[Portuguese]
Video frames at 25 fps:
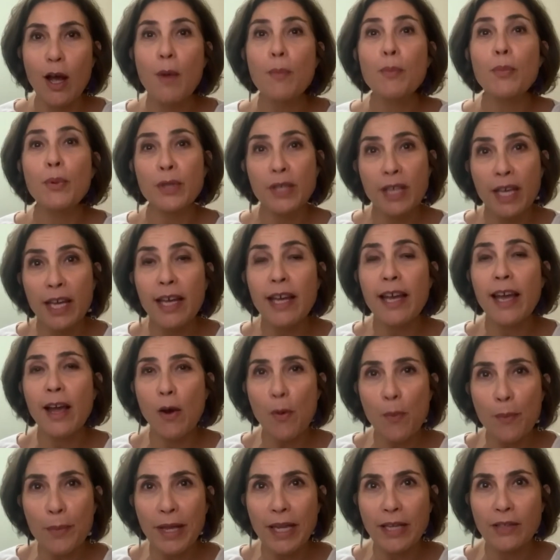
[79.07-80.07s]
Porque
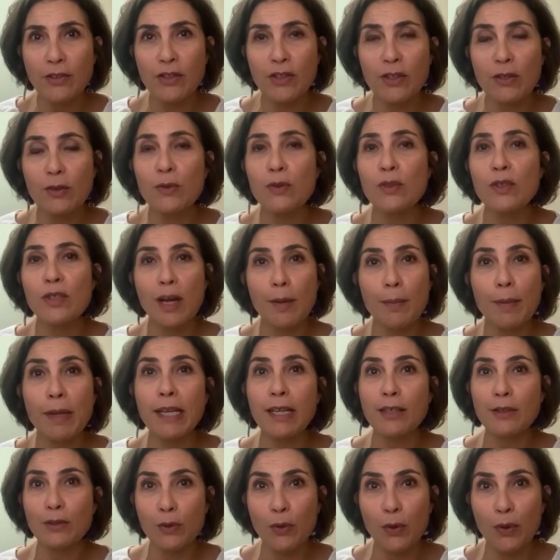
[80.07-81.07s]
realmente os
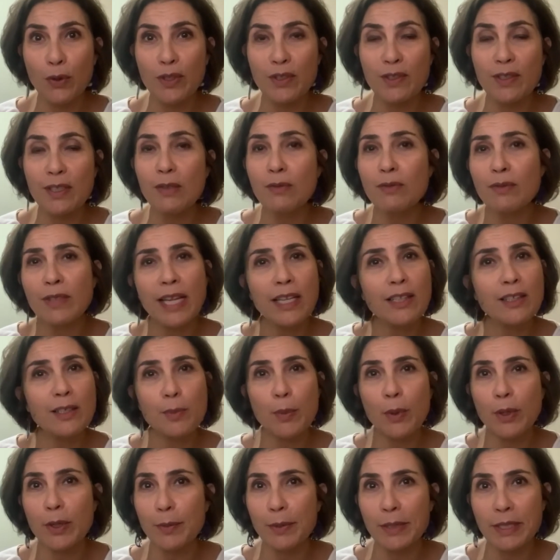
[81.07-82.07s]
trabalhadores não têm
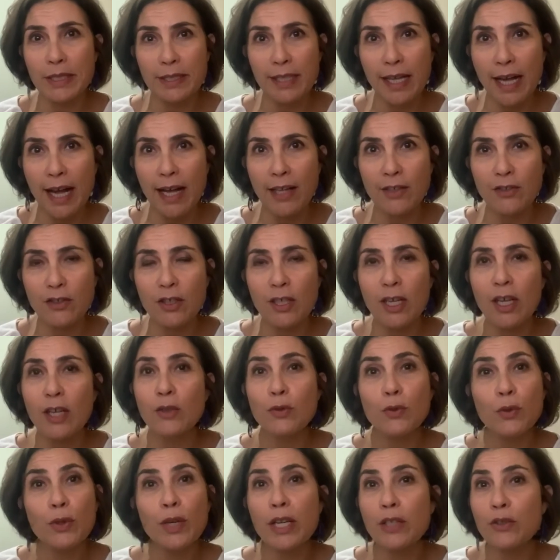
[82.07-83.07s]
disponibilidade
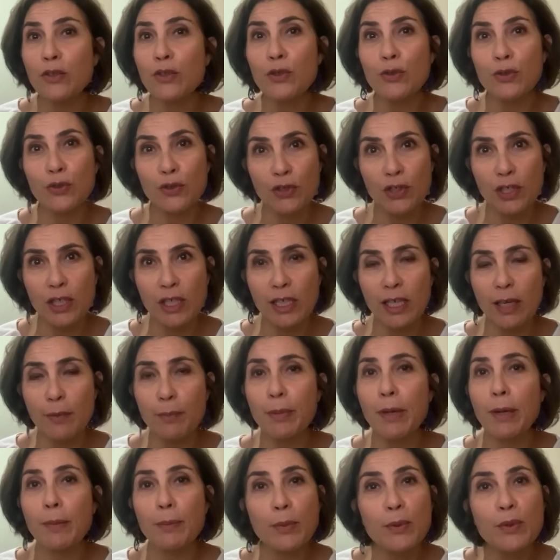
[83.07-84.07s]
durante o dia
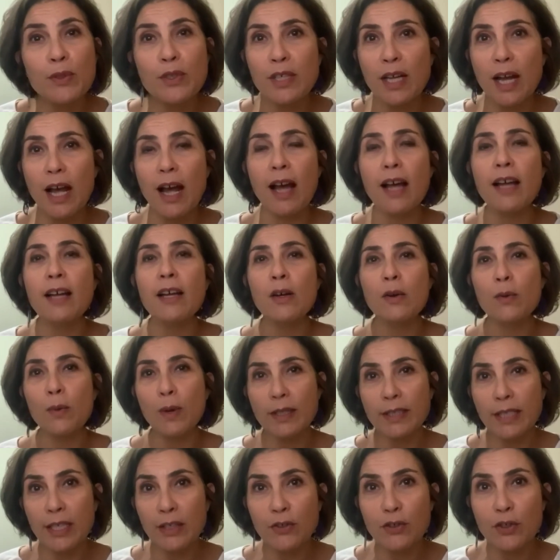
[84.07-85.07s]
para buscar o
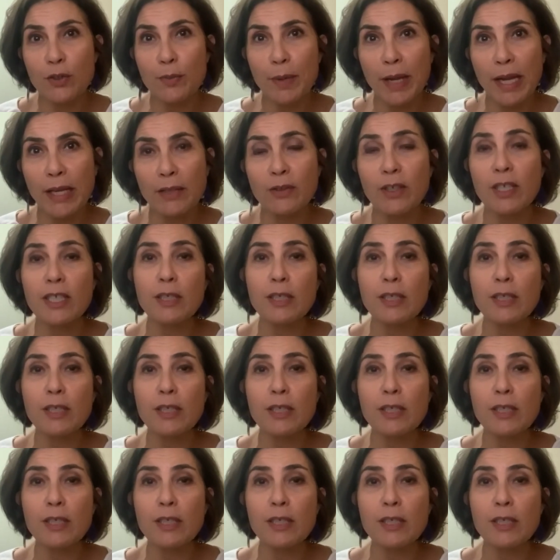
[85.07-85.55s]
atendimento,